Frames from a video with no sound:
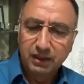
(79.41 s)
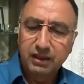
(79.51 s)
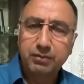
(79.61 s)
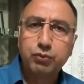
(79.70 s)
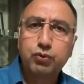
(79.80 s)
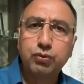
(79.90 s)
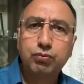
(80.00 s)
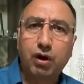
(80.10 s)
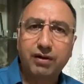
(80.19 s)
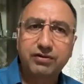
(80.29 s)
e, bütün
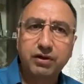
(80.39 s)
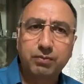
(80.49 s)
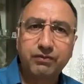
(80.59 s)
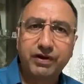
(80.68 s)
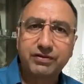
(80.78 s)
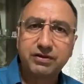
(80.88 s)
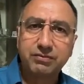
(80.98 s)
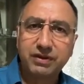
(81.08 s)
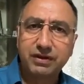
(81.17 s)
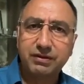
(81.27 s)
bu altyapı ve
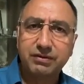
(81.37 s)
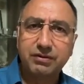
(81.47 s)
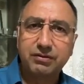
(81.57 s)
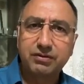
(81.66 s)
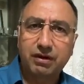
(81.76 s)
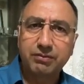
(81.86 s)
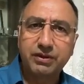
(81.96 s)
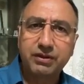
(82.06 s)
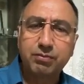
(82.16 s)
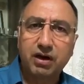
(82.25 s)
yatırımları, e,
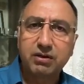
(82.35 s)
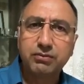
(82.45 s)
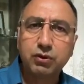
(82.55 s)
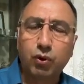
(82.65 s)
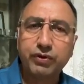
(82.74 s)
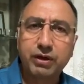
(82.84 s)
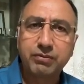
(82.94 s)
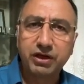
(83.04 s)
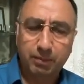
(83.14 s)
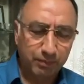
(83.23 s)
tamirini, bakımını,
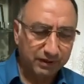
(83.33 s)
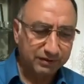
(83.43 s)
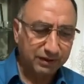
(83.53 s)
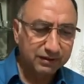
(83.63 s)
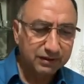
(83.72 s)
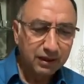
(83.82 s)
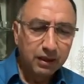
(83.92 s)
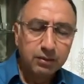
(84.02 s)
onarımını yapmazsanız